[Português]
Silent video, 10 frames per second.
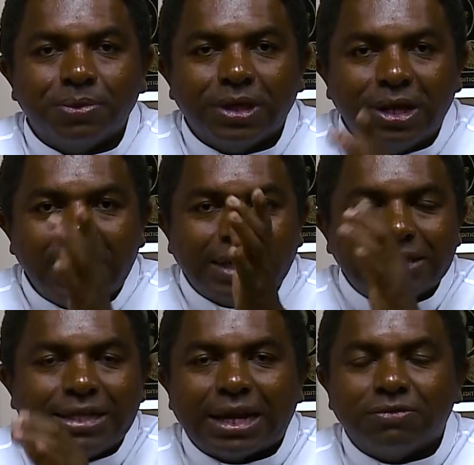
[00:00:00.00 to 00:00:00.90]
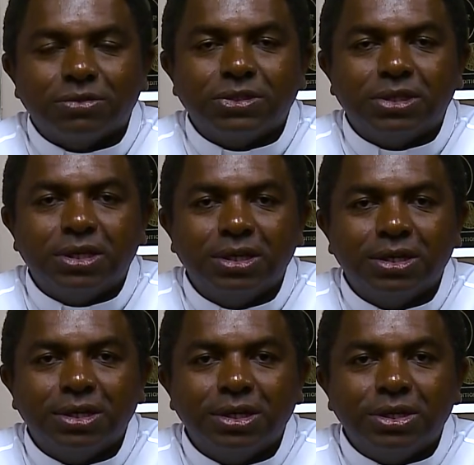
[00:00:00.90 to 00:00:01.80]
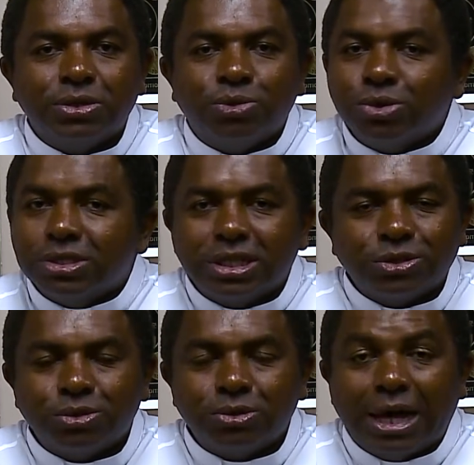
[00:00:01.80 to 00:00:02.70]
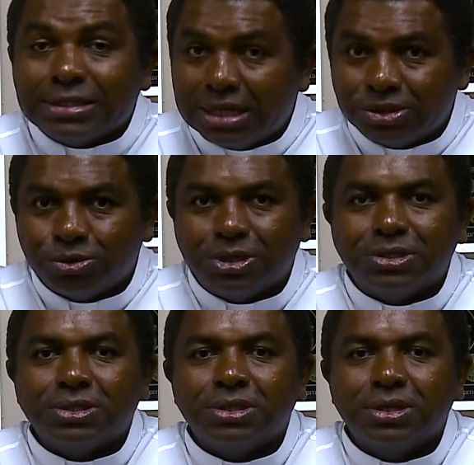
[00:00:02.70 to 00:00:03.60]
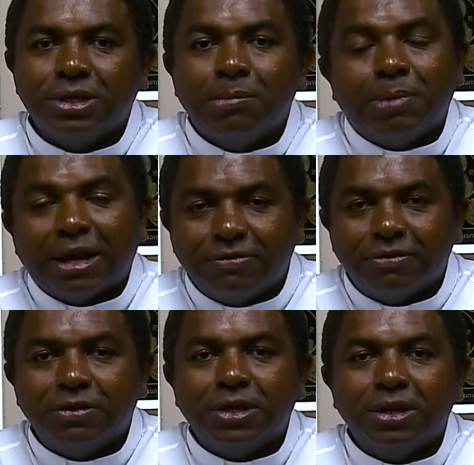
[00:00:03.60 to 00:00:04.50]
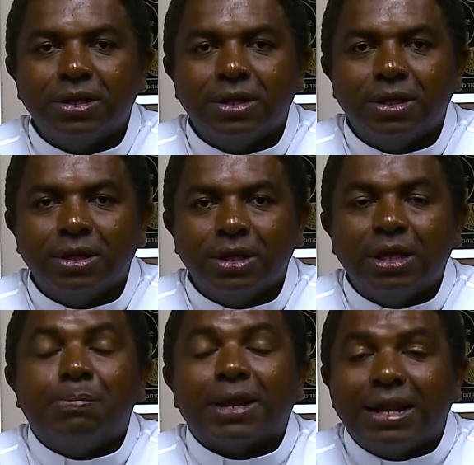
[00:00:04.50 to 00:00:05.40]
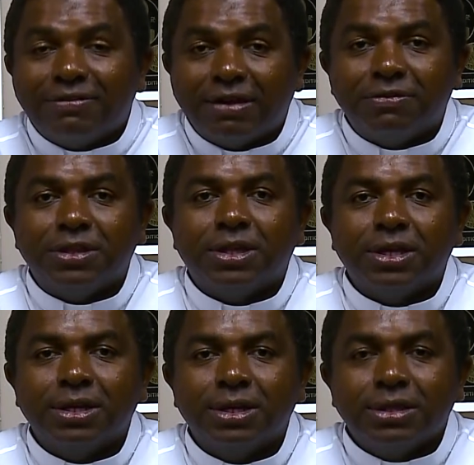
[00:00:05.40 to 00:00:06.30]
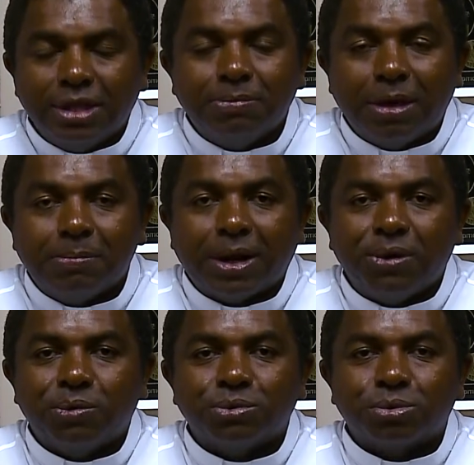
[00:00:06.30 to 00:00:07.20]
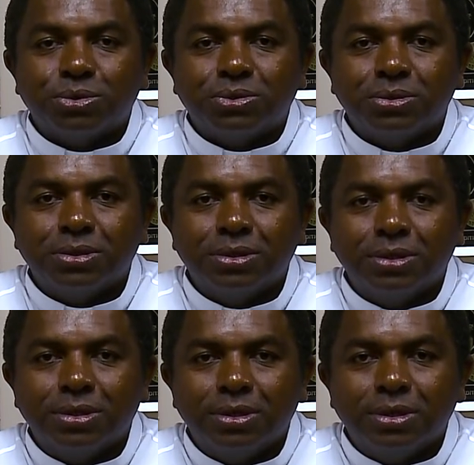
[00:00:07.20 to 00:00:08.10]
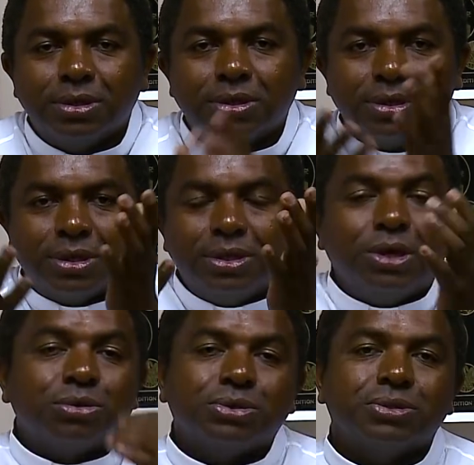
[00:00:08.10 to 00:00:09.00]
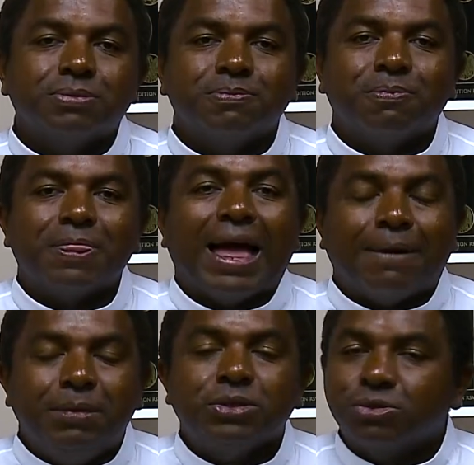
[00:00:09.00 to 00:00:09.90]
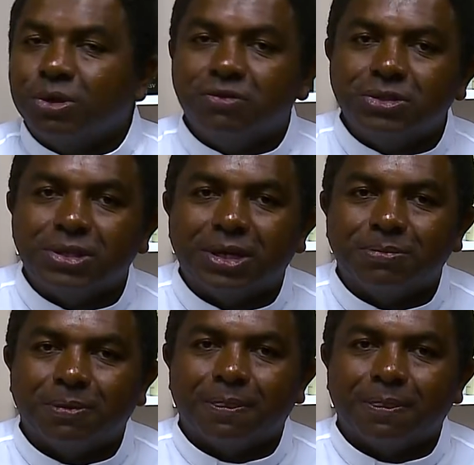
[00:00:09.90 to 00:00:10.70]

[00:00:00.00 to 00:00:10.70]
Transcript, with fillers: Ele há de dar a você todas as, razões para viver e para levar a vida também para outros. Que Deus abençoe você.